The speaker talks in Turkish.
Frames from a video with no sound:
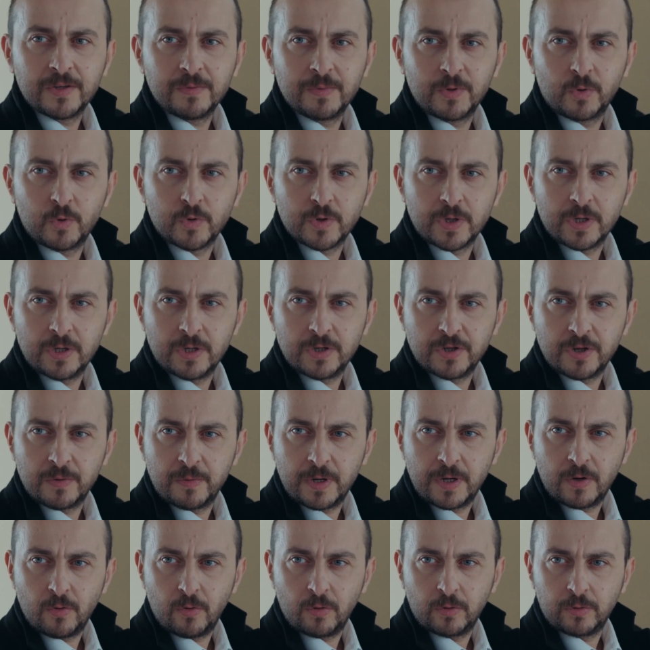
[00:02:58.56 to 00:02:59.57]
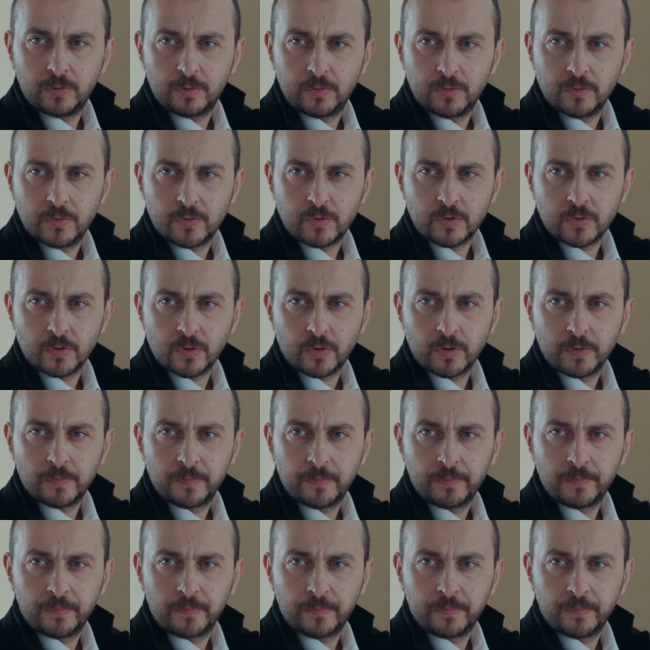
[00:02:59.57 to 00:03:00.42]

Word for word: Şimdi kuzeni Cemal'in öldürdüğünü düşünüyor.